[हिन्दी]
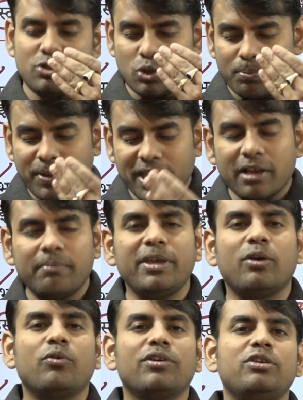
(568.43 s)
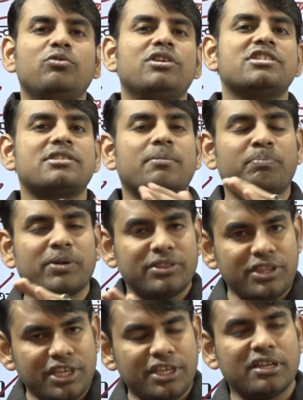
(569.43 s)
जो बेगमें होंगी उनकी
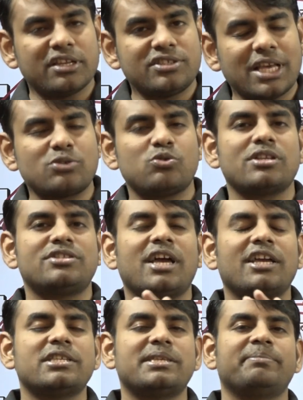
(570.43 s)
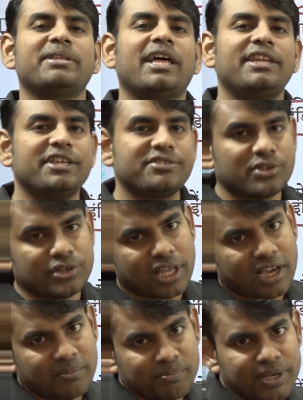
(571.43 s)
संपत्ति की रक्षा सुरक्षा की जिम्मेदारी इस
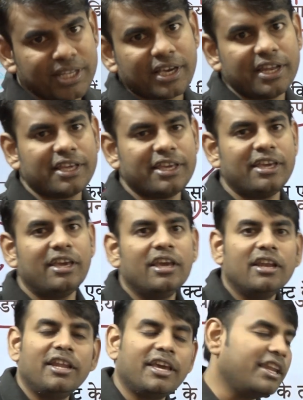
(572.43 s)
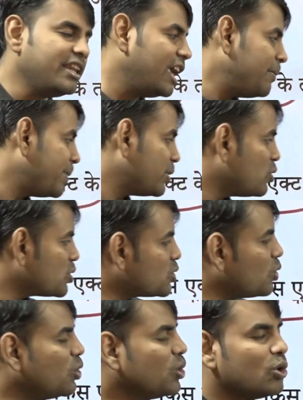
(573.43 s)
इंडिया कंपनी करेगी लेकिन यहीं पर
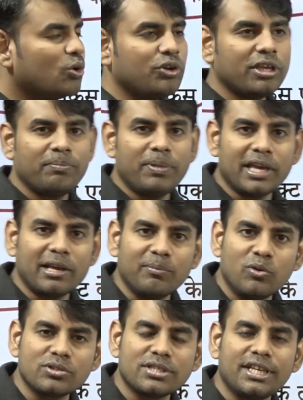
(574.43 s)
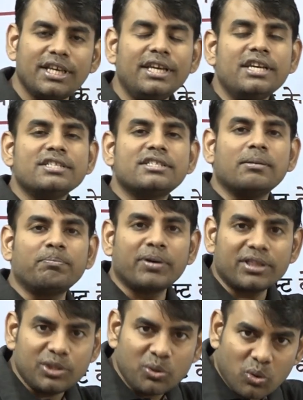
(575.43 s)
दोस्तों उनकी बेगमों से
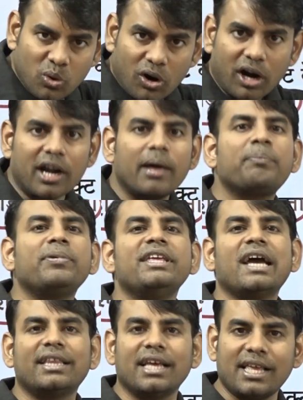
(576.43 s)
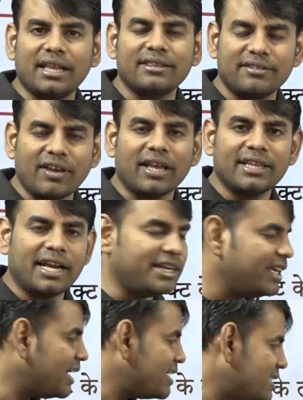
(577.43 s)
संपत्तियों को हड़प लिया जा, जाता है
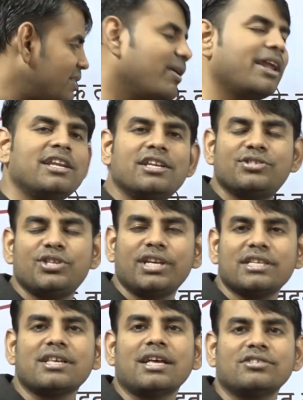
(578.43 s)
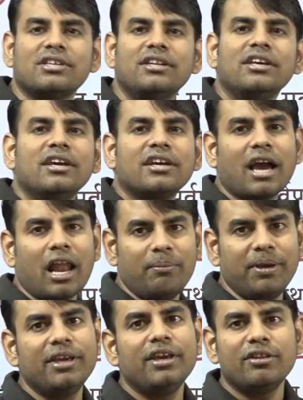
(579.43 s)
ठीक है इसी हेस्टिंग के शासन काल
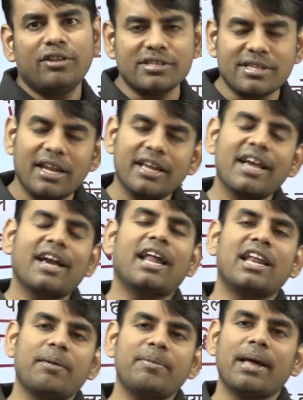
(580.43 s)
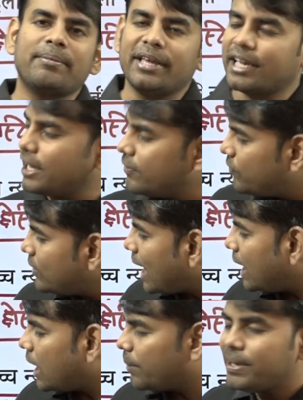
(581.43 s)
में तो इस तरह के कारनामे आप देखेंगे
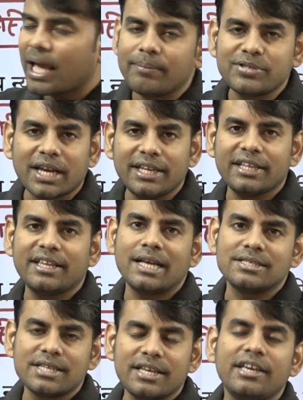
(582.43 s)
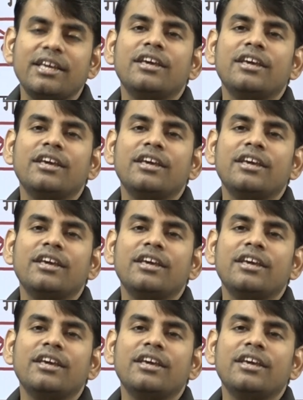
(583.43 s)
फिलहाल अभी आप जानिए ध्यान से